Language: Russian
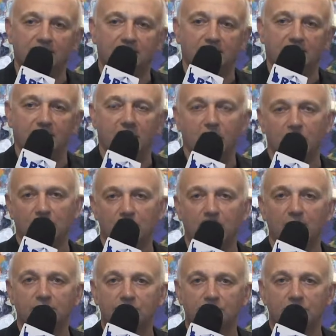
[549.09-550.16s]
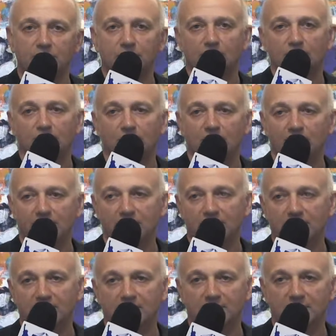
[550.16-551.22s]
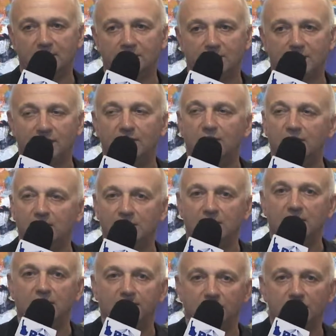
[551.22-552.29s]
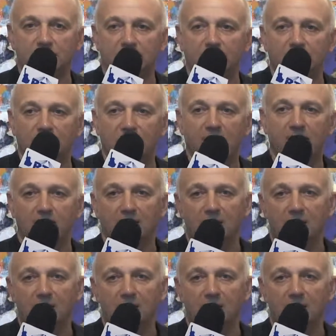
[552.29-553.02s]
и мы можем обсудить условия проведения их выставок,